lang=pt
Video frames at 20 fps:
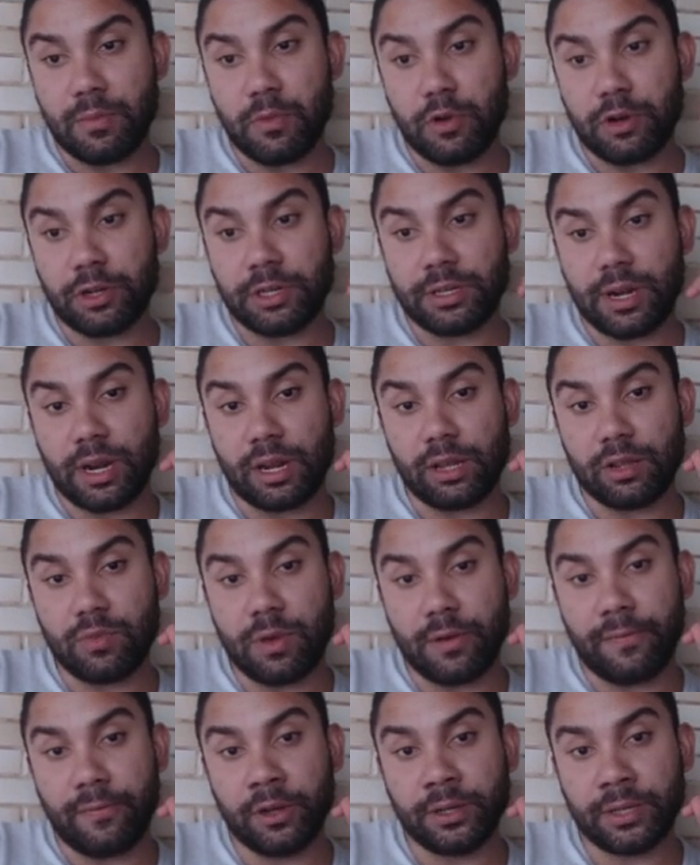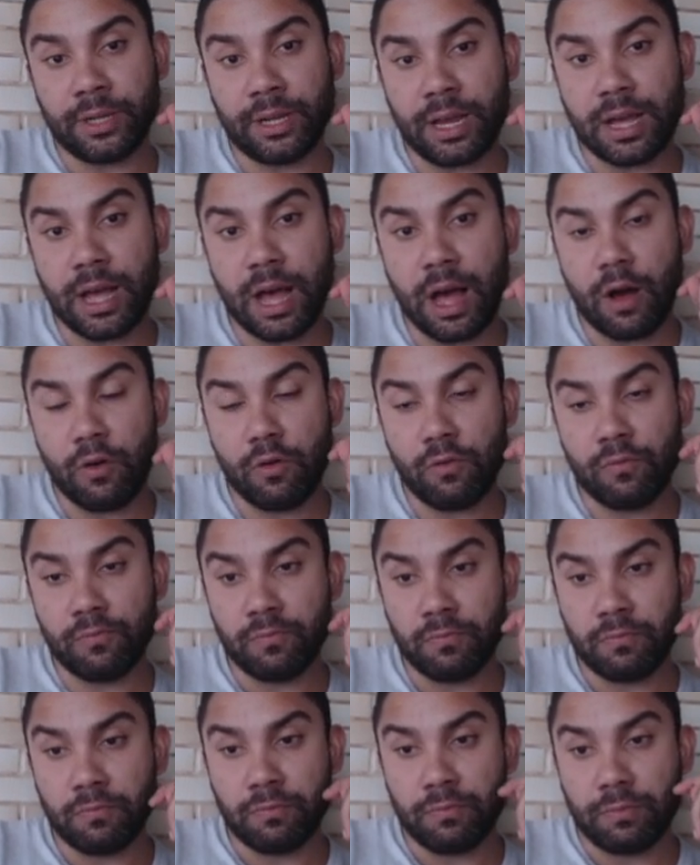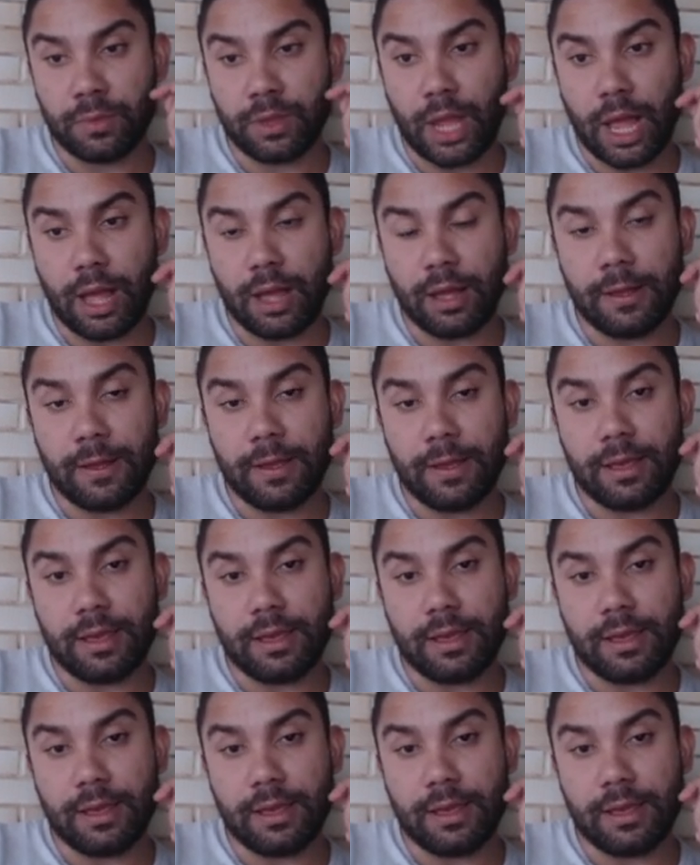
demonstrando uma força legal, tá?